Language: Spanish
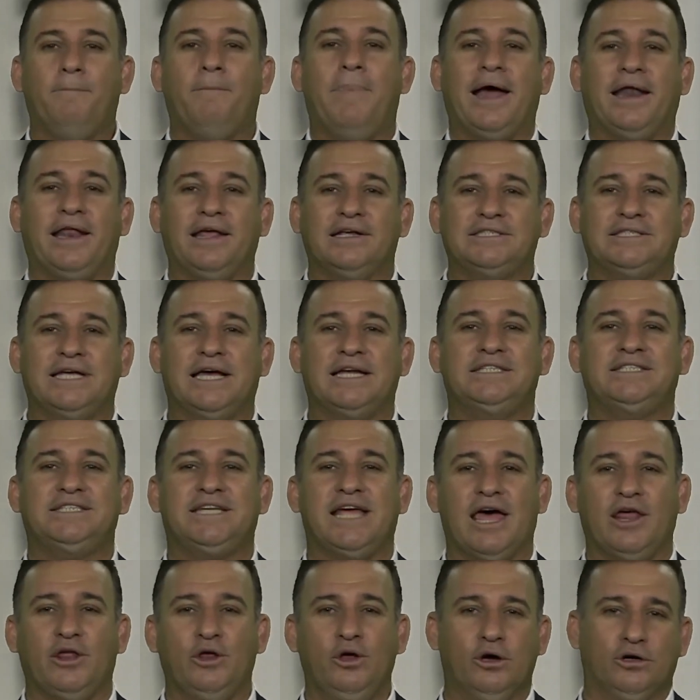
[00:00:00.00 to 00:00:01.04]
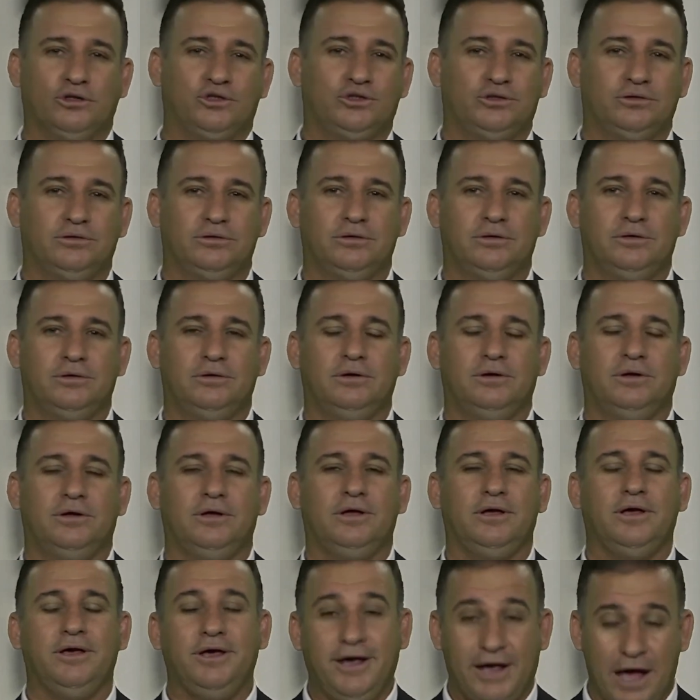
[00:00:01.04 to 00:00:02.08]
parecerse a Dios
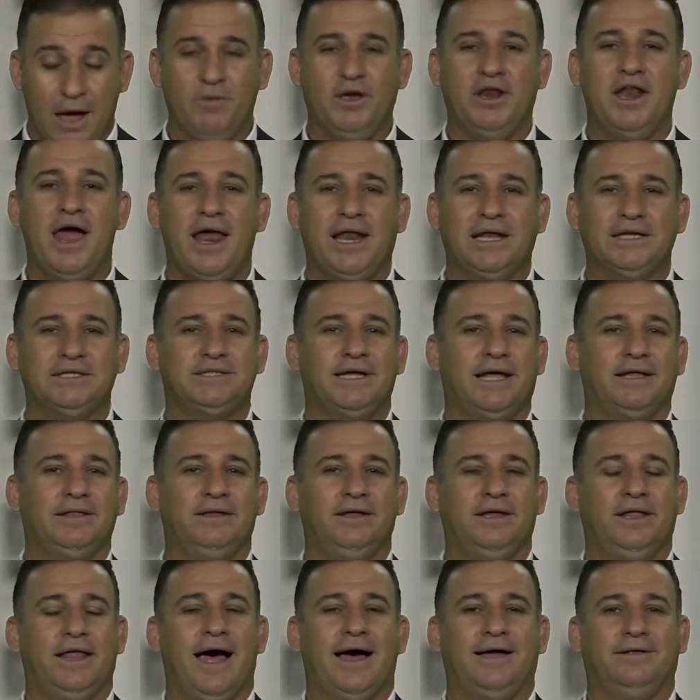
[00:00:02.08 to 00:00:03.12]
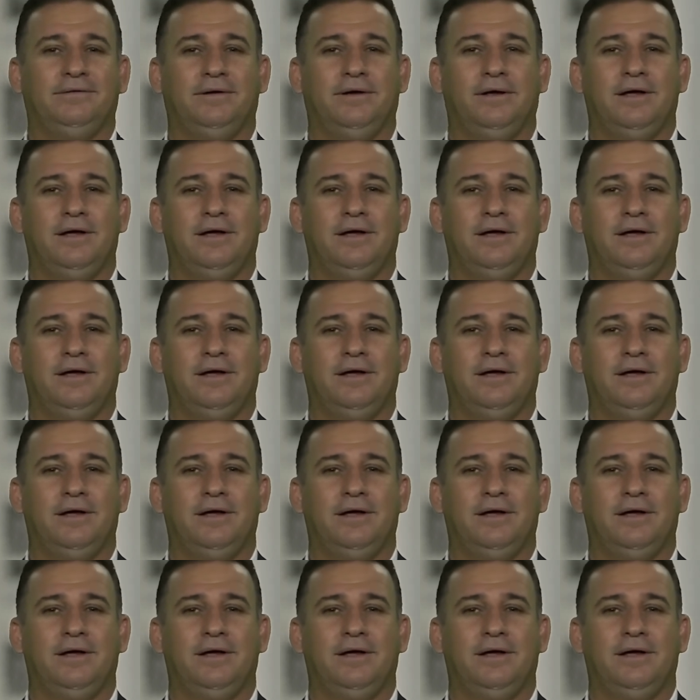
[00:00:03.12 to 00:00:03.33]
y caminar en santidad.